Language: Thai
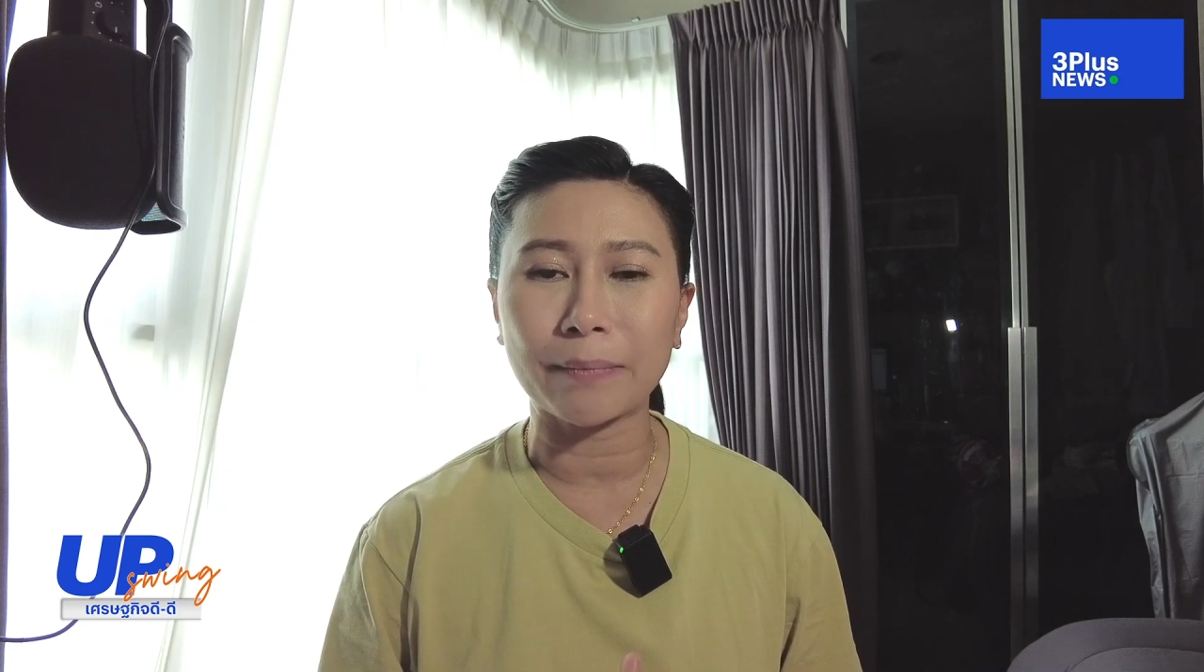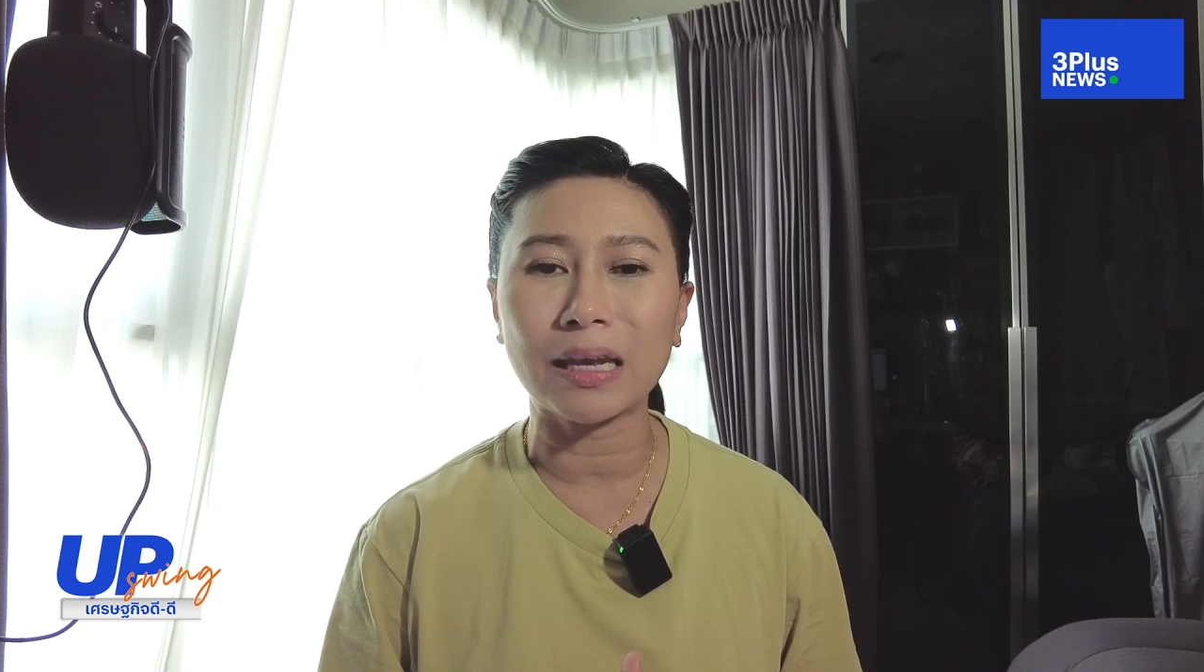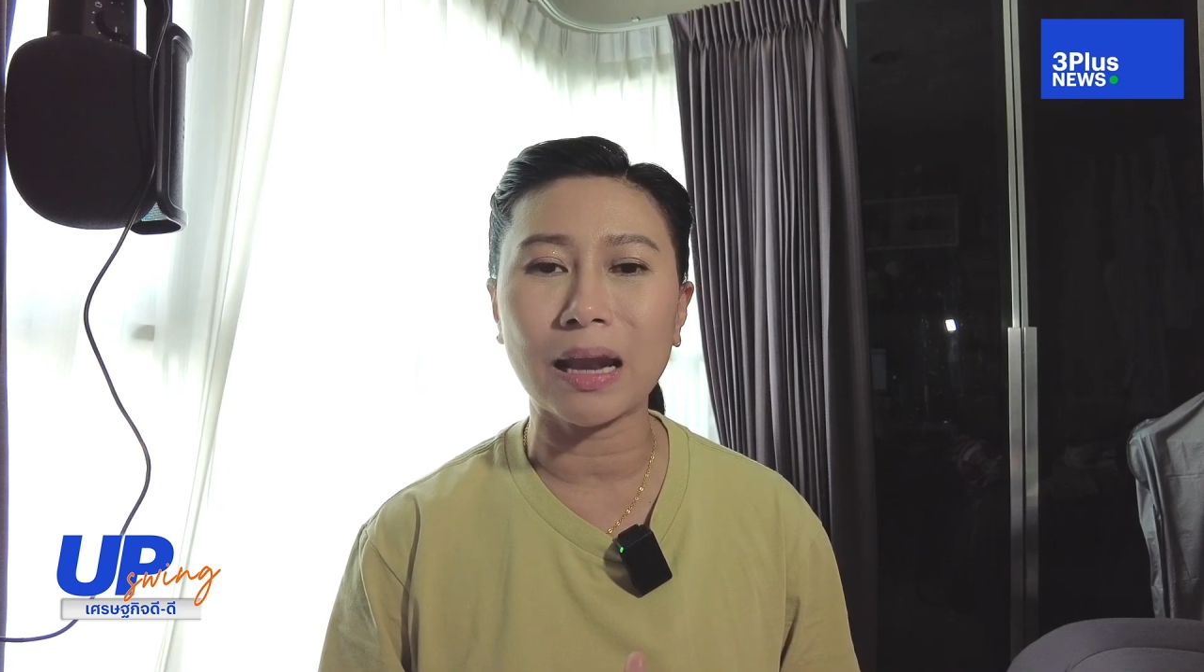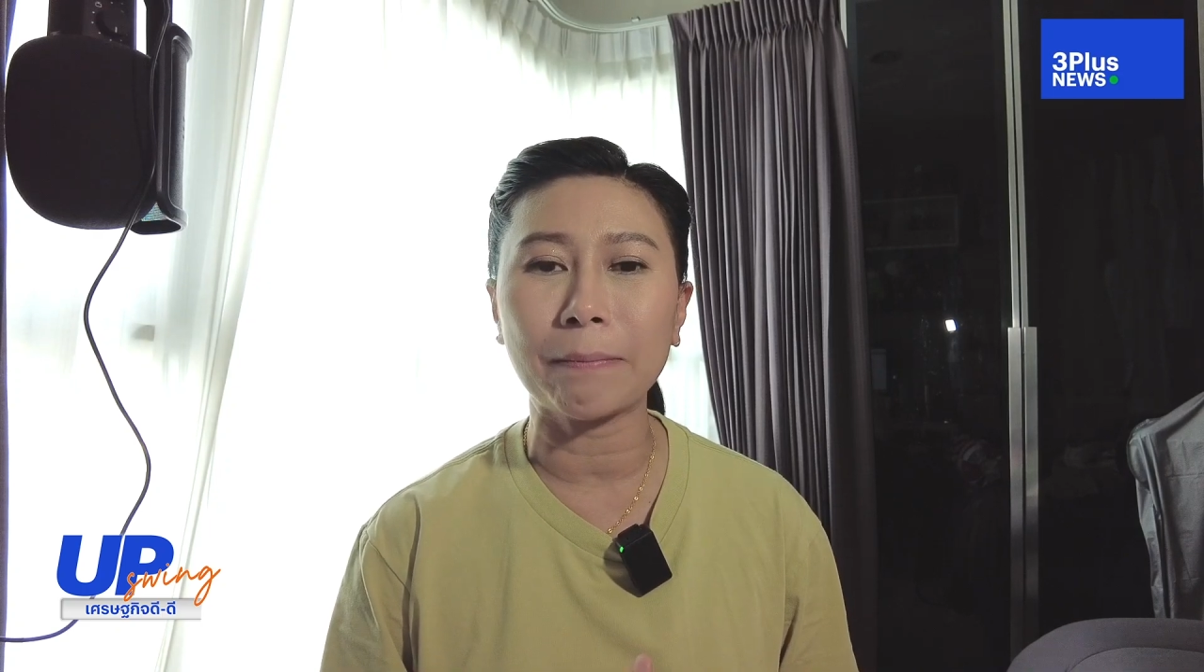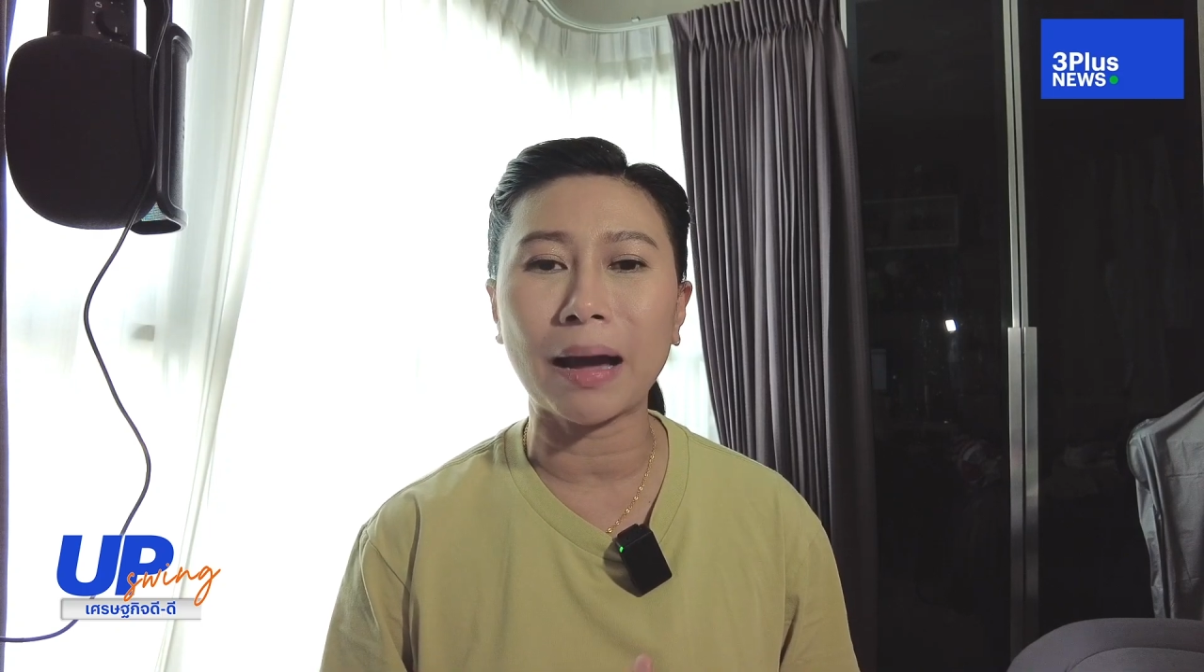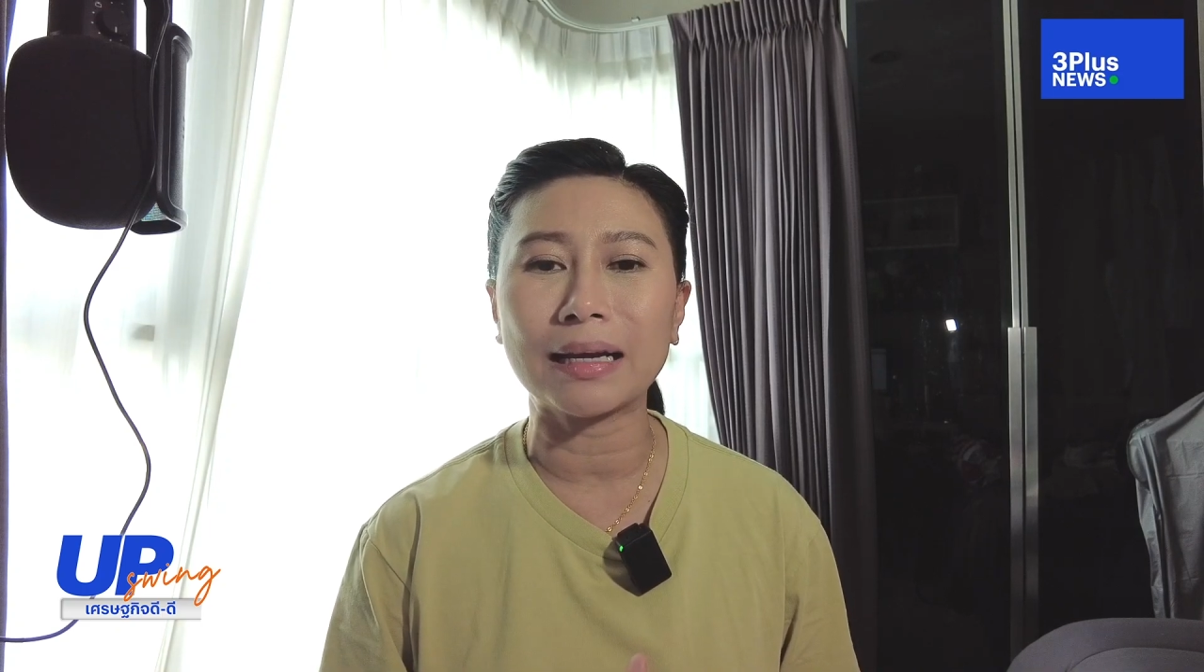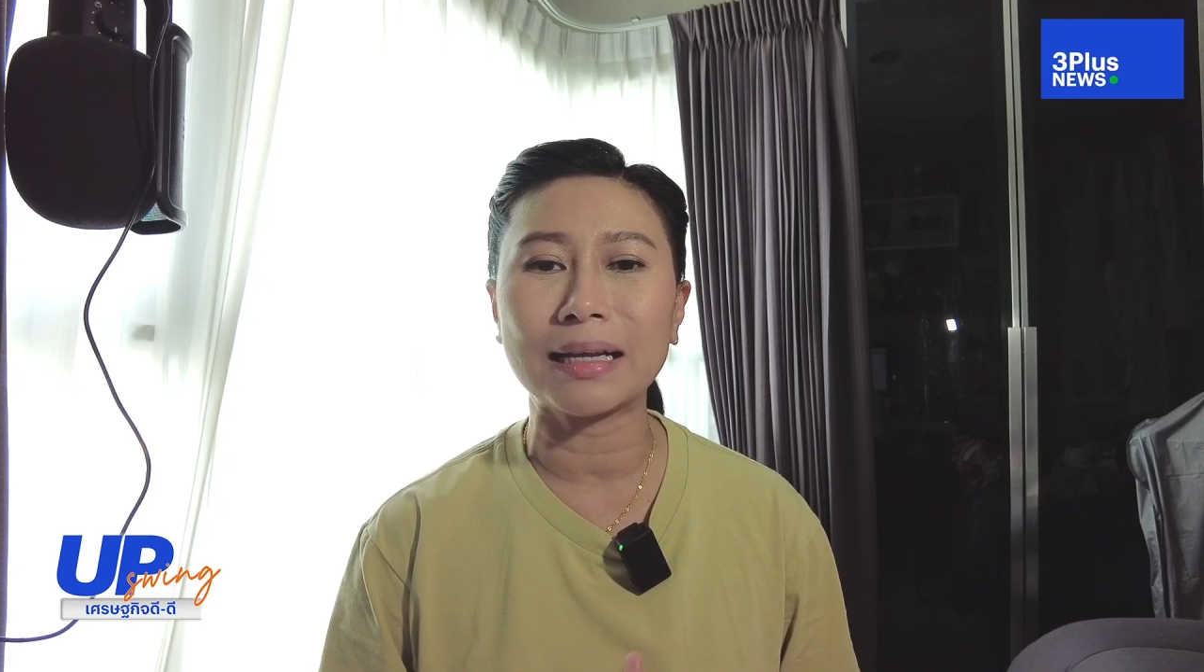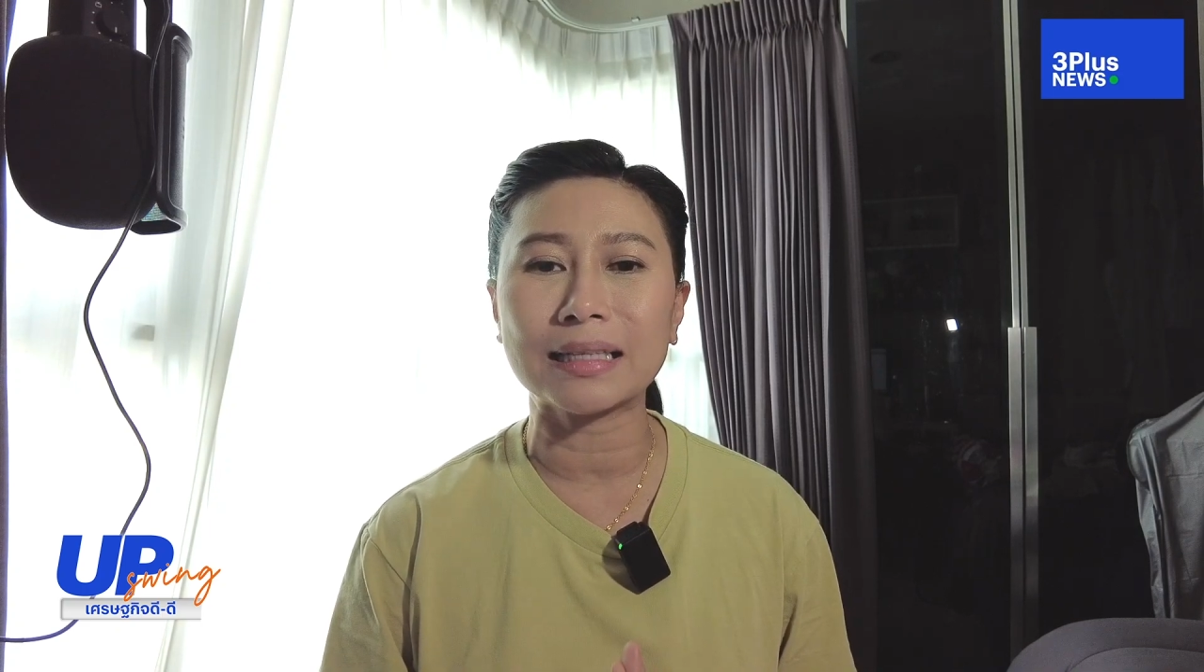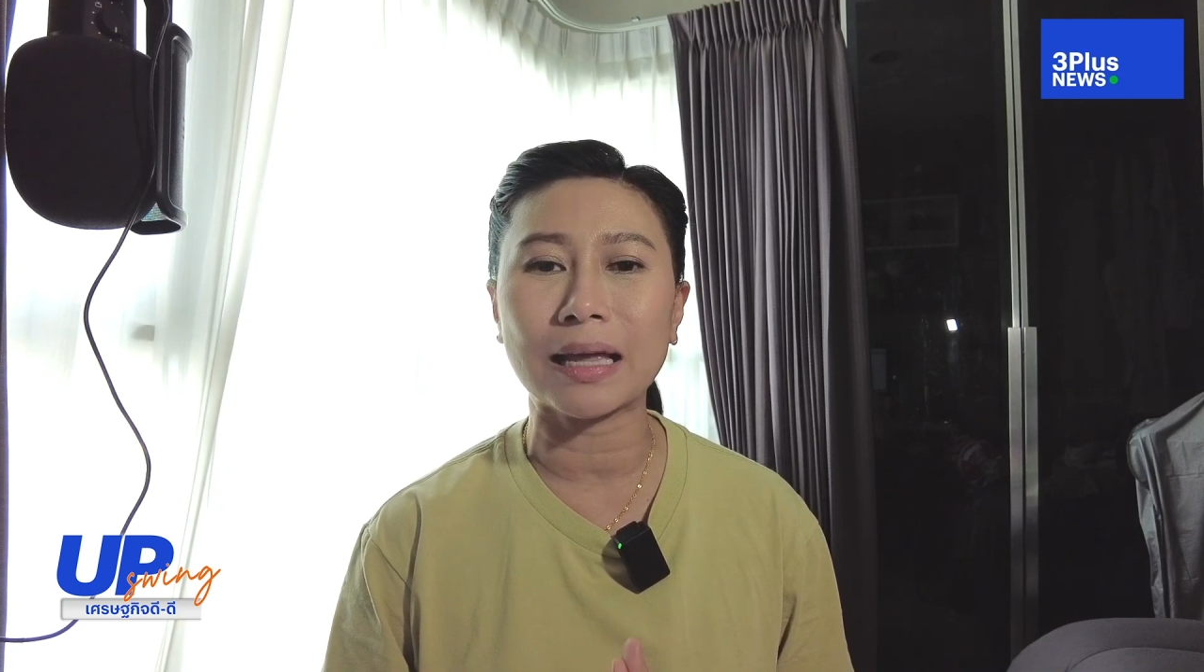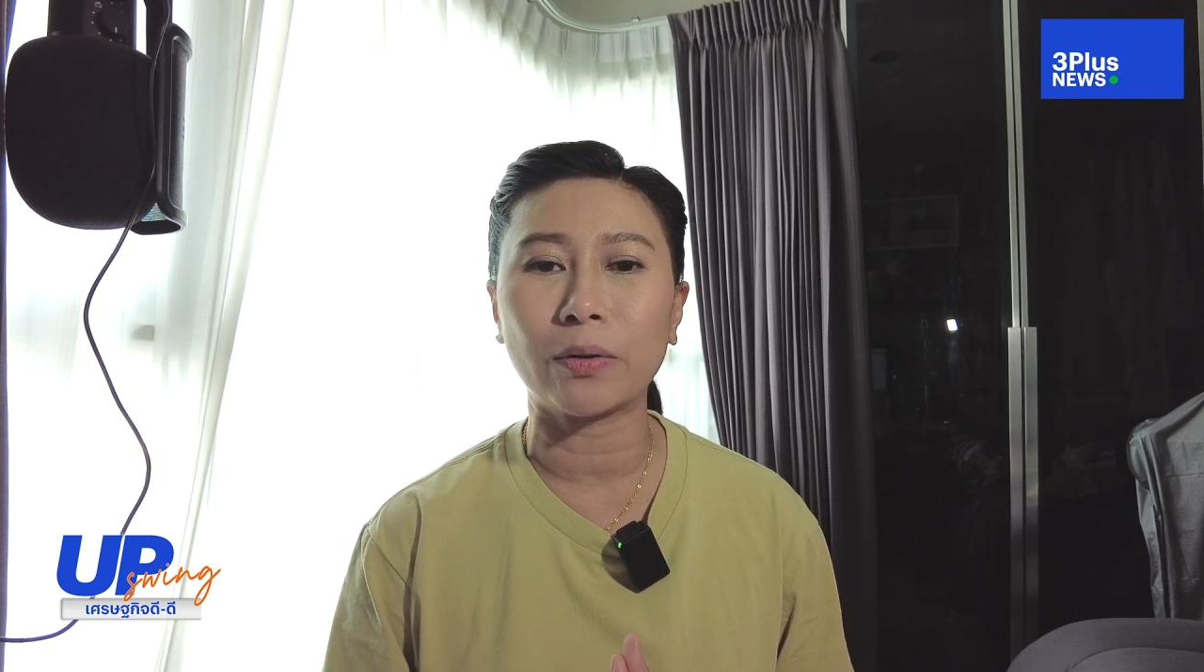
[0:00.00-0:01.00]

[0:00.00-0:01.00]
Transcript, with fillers: มิตน้ำมันดีเซ